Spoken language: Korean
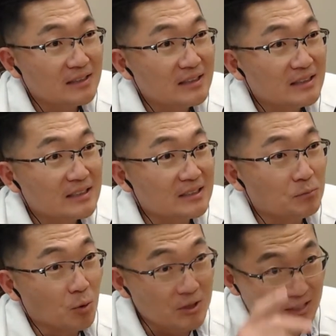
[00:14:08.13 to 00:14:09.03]
음. 그
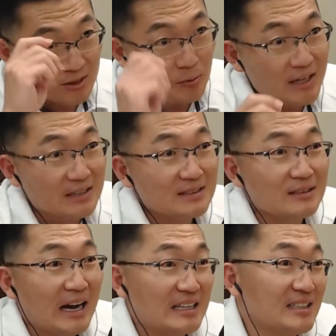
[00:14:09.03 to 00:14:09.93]
모자 스웩 어.
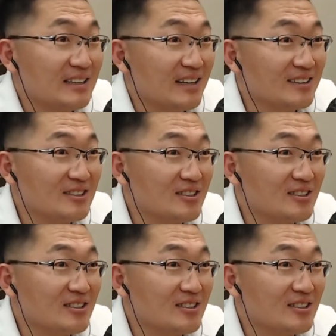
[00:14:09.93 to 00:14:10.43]
알잖아요.